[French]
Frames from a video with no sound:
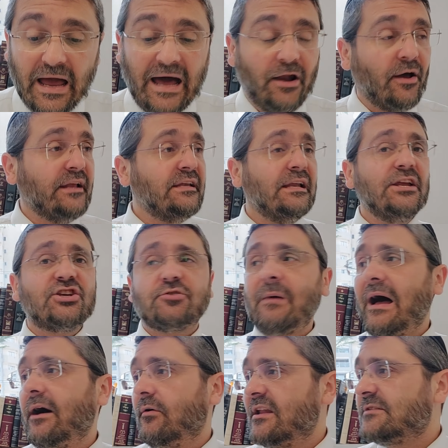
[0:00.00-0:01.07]
Alors il dit
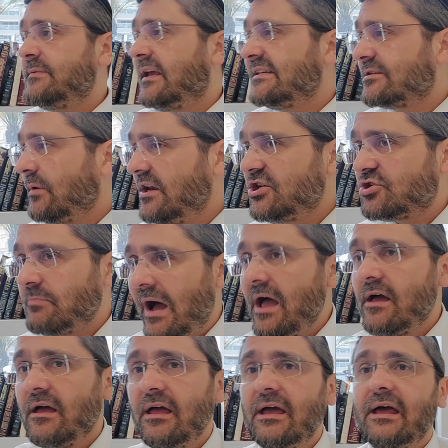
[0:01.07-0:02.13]
l'ishma. On explique ce quoi
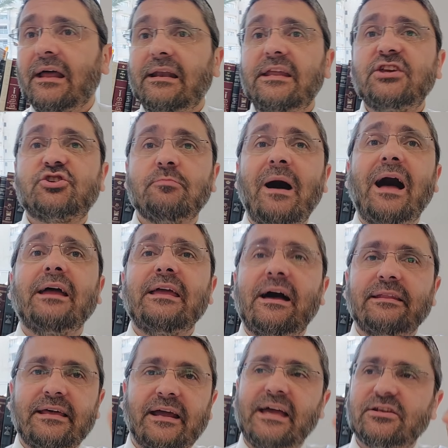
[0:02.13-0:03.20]
l'ishma L'ishma, il y
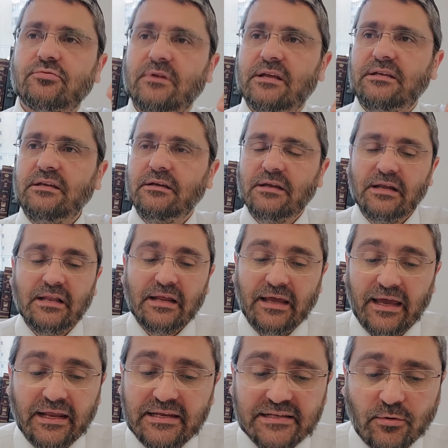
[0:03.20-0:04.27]
a un dagesh, on a dit.
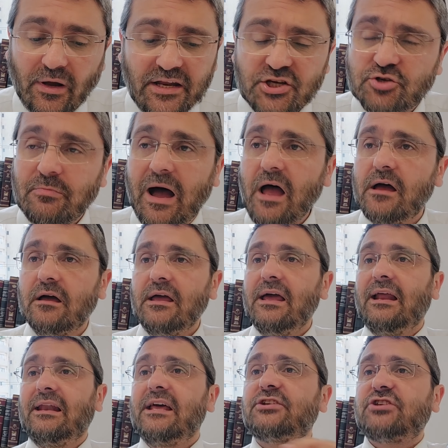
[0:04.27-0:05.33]
Ils disent quoi l'ishma
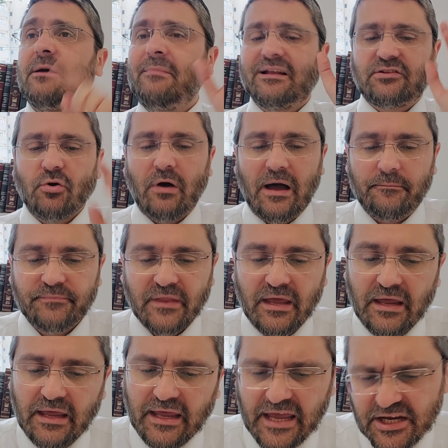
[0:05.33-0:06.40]
L'Echem à Torah.
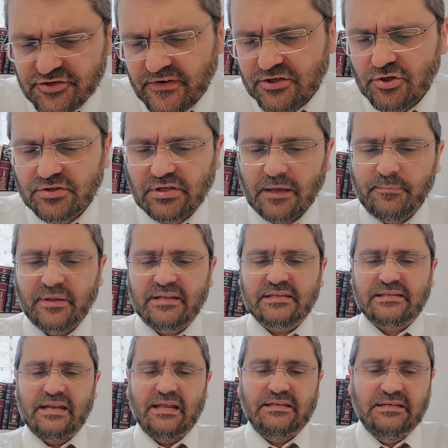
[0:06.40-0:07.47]
Et je vais juste répéter
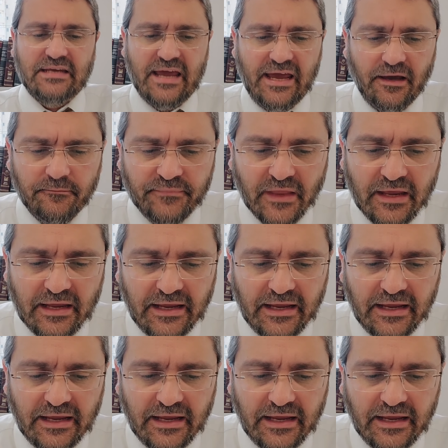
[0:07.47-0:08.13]
ce qu'il a dit hier.